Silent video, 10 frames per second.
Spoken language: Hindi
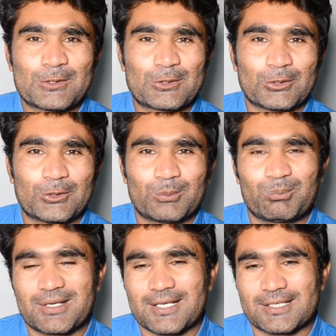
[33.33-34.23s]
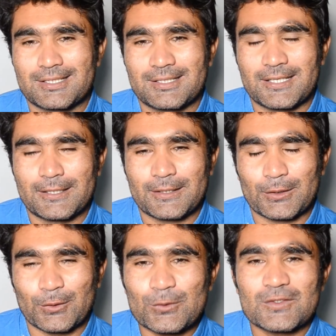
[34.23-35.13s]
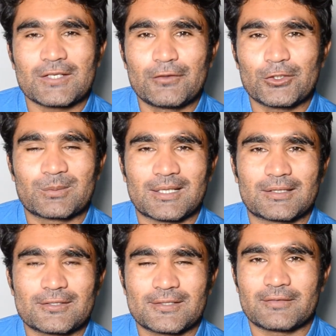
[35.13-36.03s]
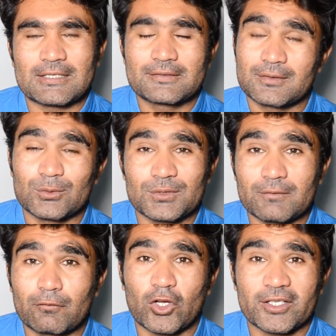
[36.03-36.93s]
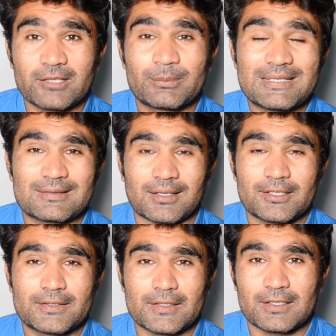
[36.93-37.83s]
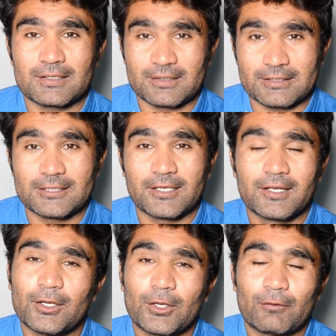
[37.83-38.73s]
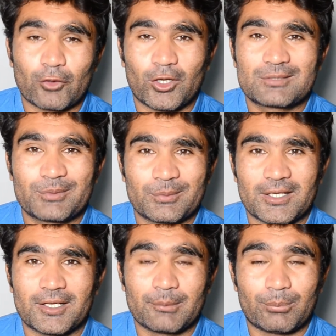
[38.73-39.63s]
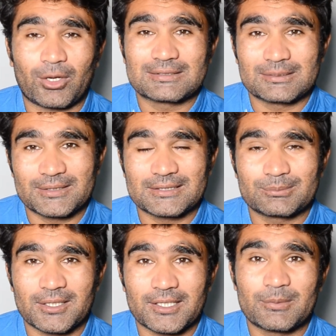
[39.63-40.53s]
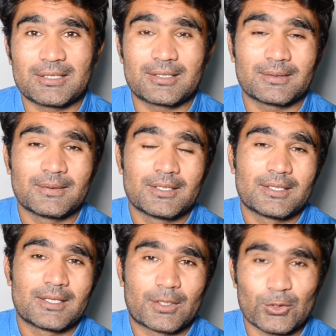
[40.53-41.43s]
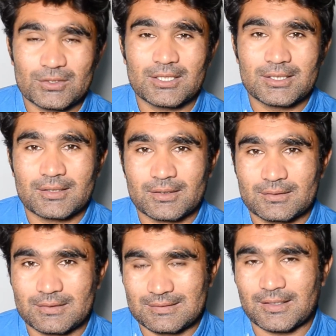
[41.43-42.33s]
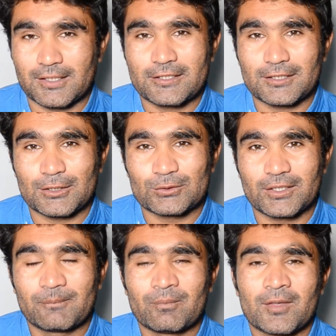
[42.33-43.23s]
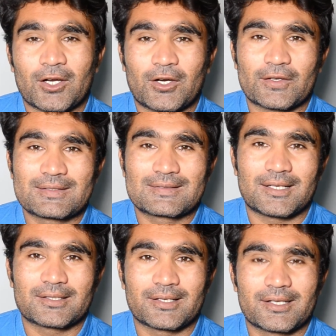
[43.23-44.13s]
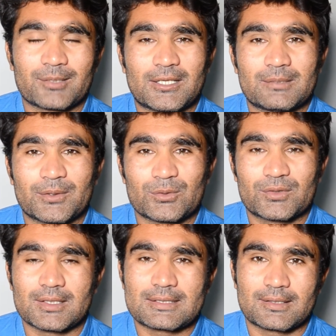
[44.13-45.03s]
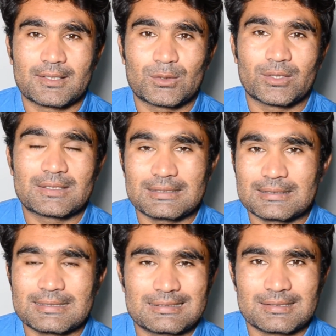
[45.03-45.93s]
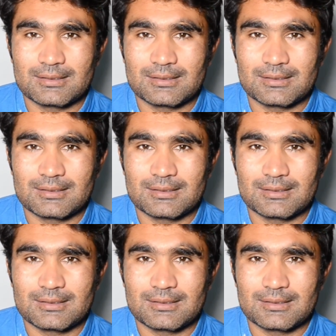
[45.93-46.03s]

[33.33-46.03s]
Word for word: सो डक्की एक रोस्टेड वीडियोस बनाता है इसके अलावा आजकल तो उसने व्लॉगिंग भी स्टार्ट कर रखी है व्लॉग्स भी बना रहा है बहुत ज़बरदस्त बना रहा है बट रोस्टिंग से स्टार्ट किया था उसने और स्टार्ट करने के बाद फिर उसका चैनल जो है इतनी इस